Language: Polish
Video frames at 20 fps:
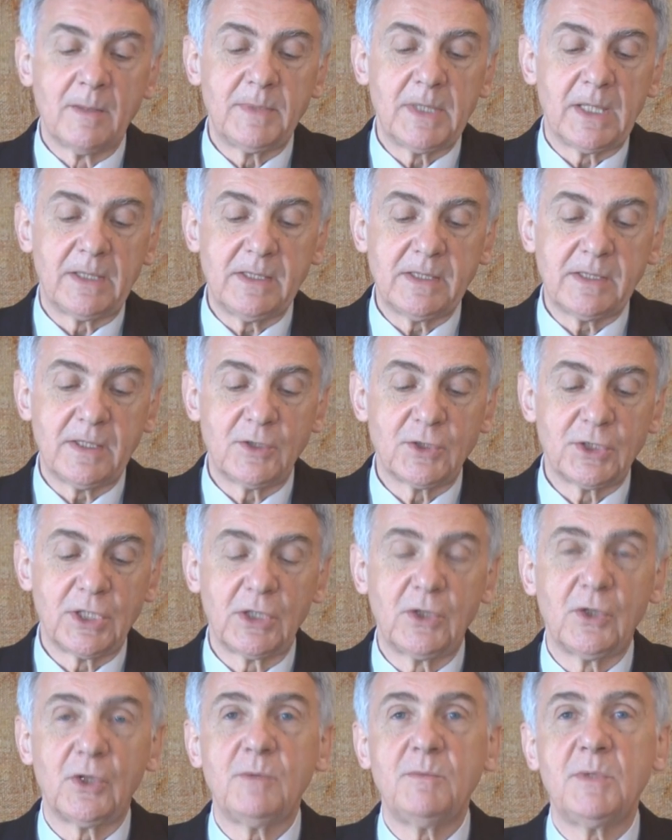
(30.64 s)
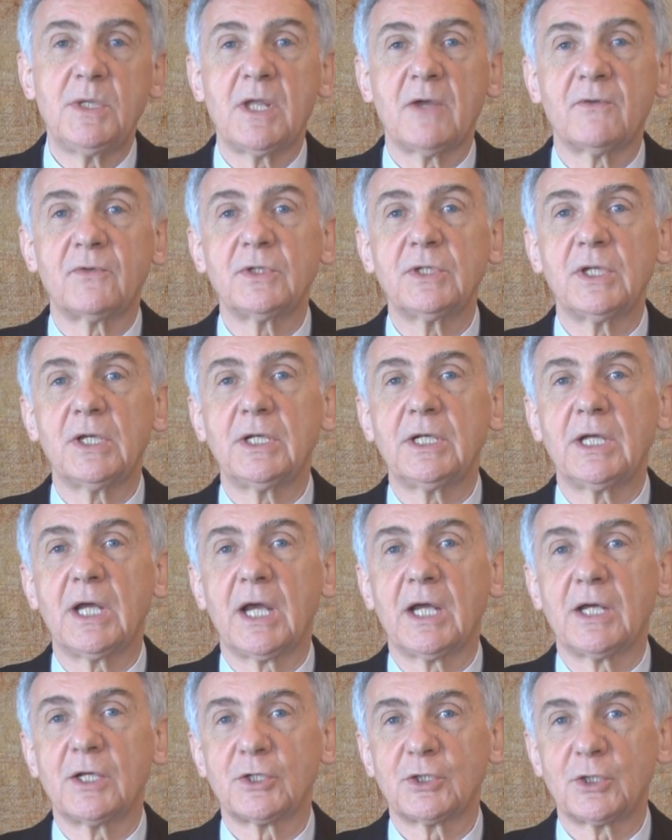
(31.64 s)
Pianistycznego imienia
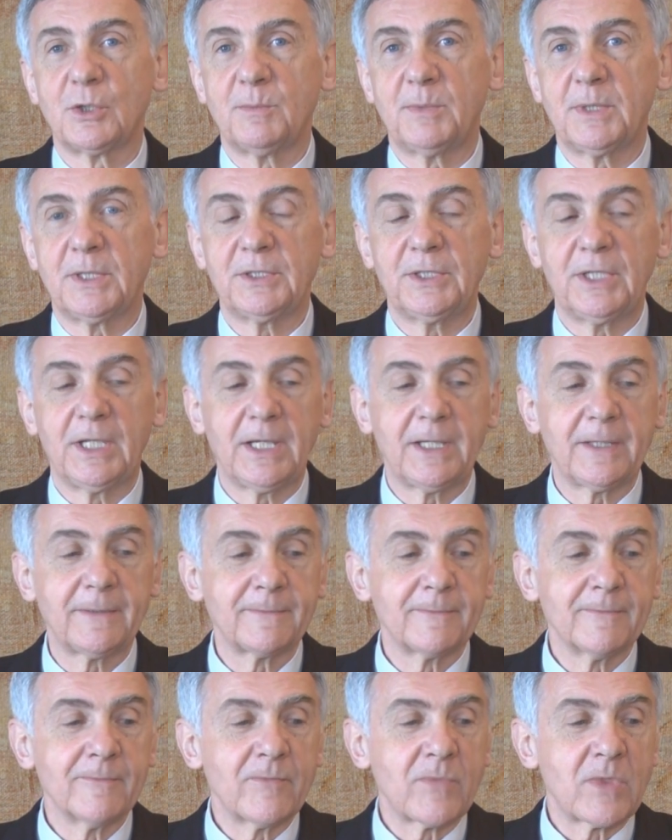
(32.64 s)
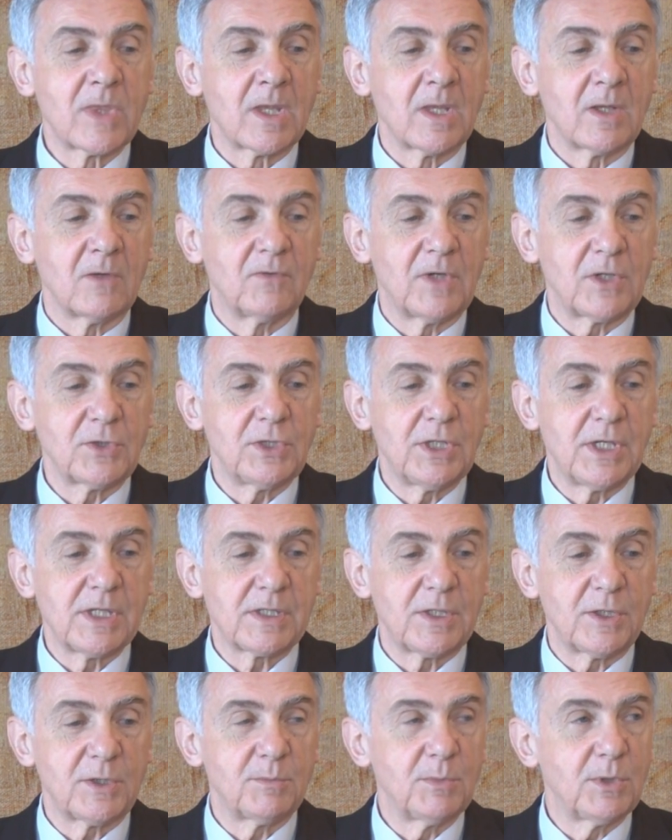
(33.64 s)
Fryderyka Chopina. Właśnie
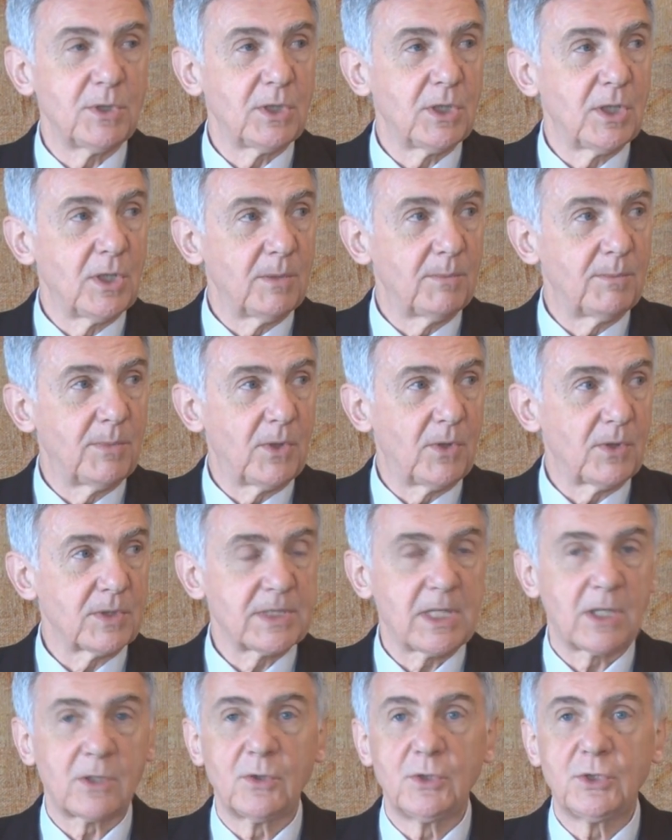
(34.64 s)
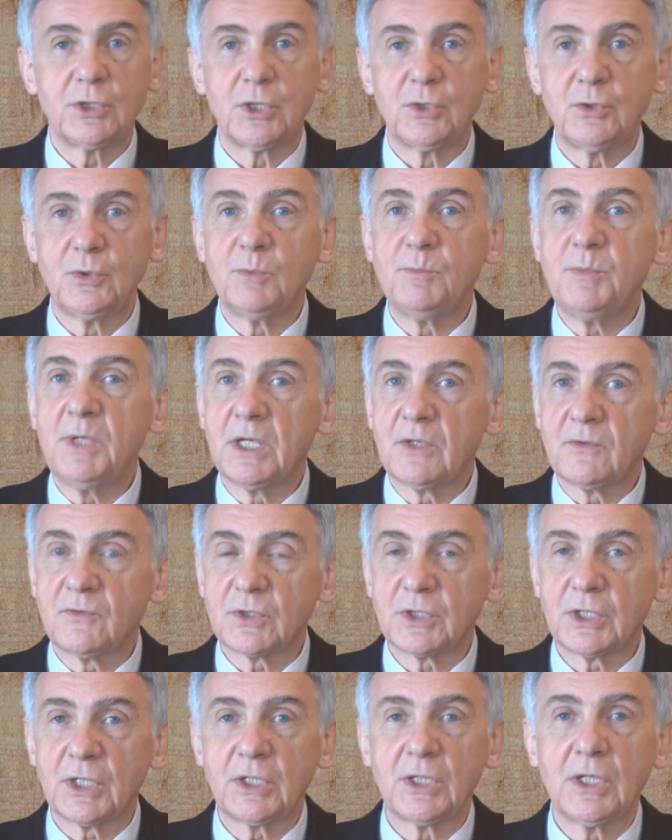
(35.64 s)
jesteśmy po zakończeniu
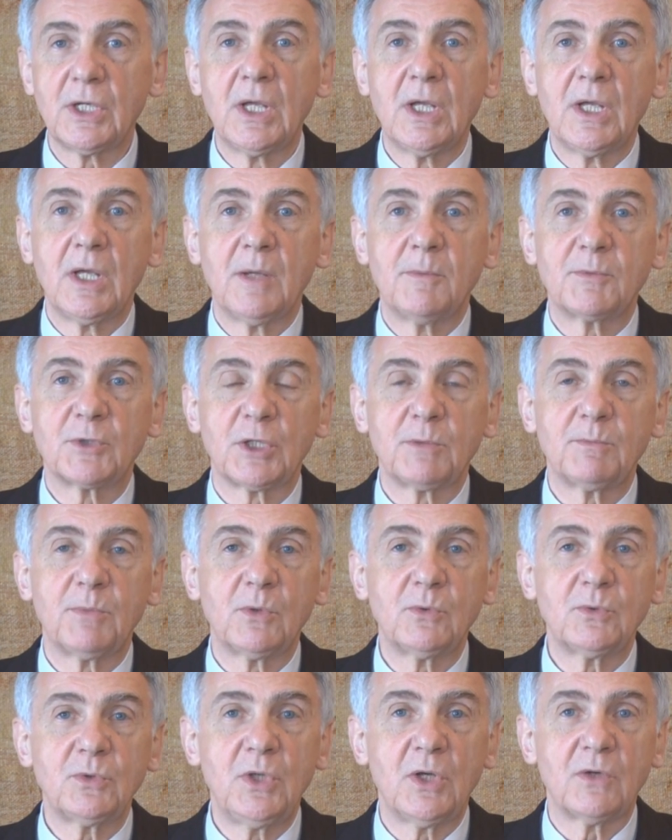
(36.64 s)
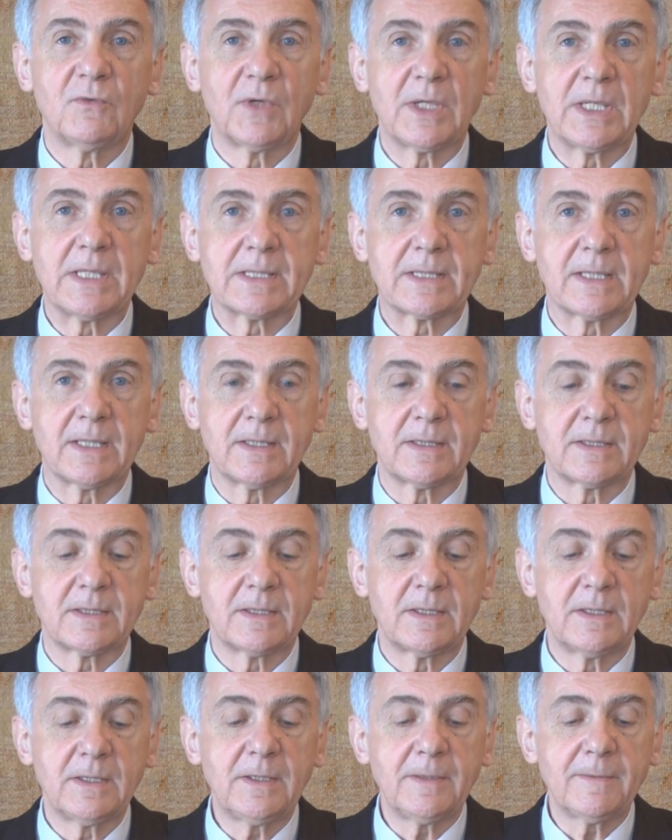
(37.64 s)
pierwszej przedpołudniowej
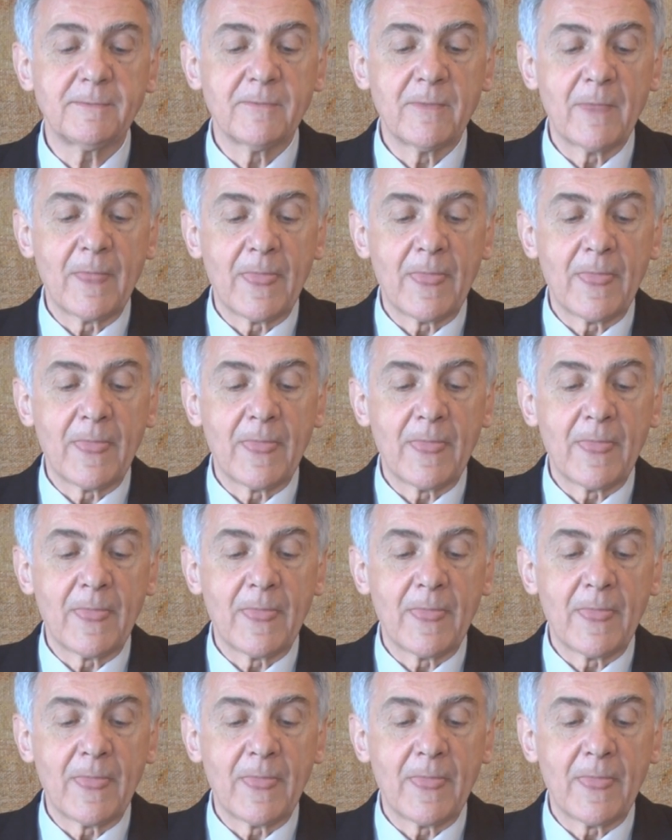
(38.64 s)
sesji.